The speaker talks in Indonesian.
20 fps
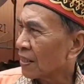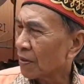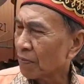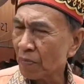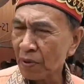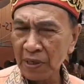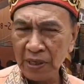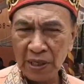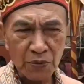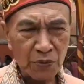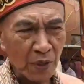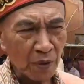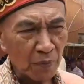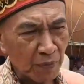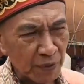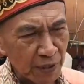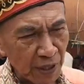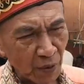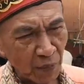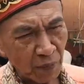beliau sudah
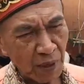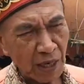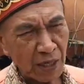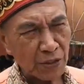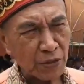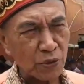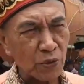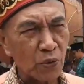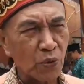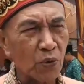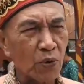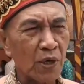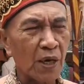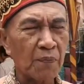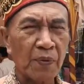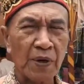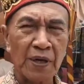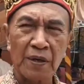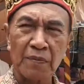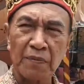menjawab langsung
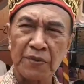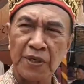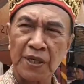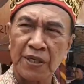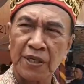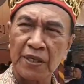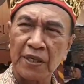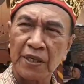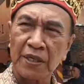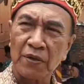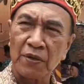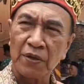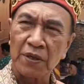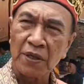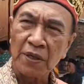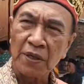apa yang menjadi